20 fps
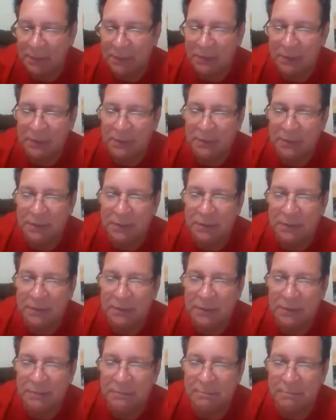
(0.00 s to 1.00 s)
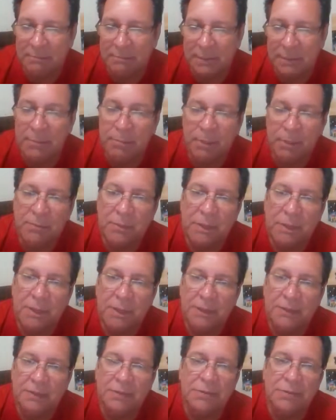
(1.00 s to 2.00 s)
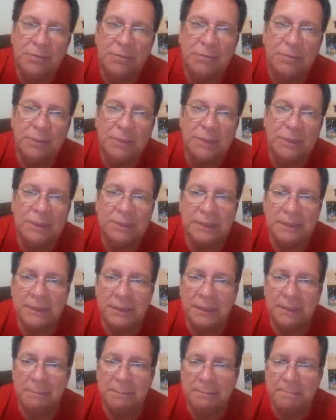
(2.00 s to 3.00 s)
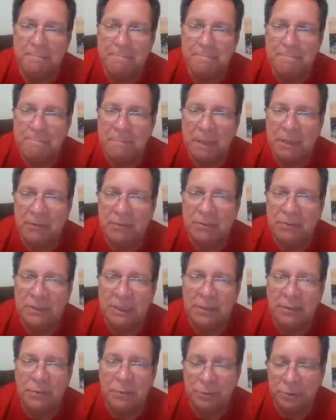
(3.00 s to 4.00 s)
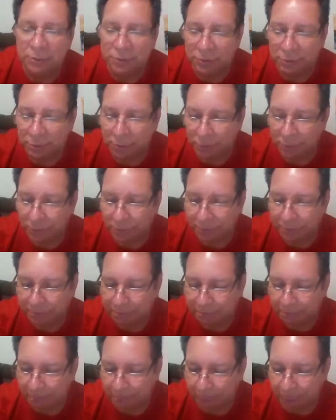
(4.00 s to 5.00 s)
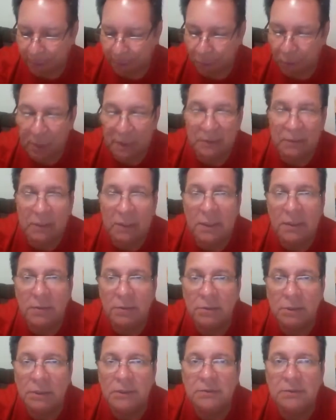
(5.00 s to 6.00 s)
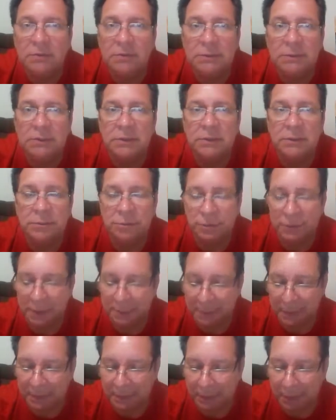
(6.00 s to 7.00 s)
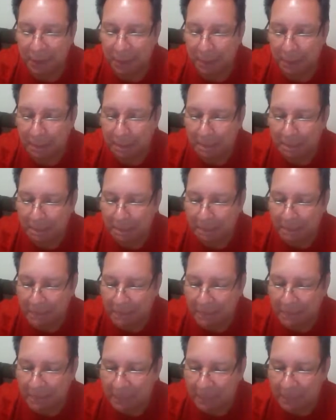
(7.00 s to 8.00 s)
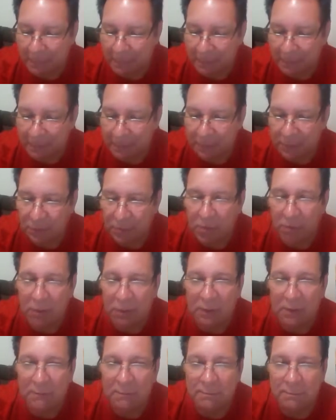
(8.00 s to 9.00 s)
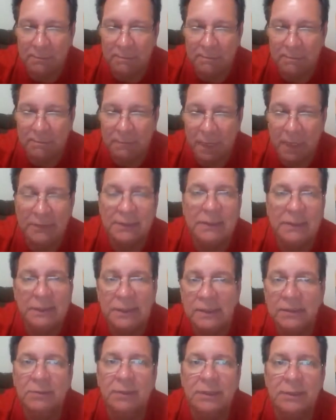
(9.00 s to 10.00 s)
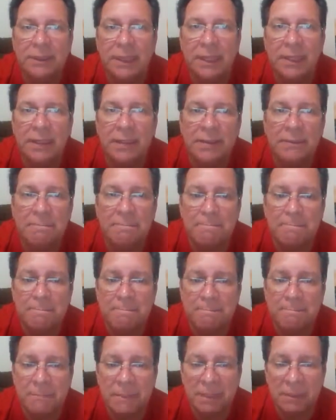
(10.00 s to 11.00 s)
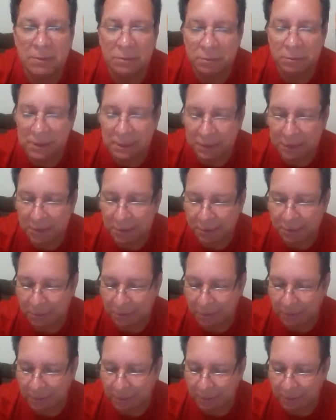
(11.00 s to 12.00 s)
E, e para minha grata surpresa, né? os alunos do quarto e quinto anos do ensino fundamental dessa escola aderiram à ideia desde o início.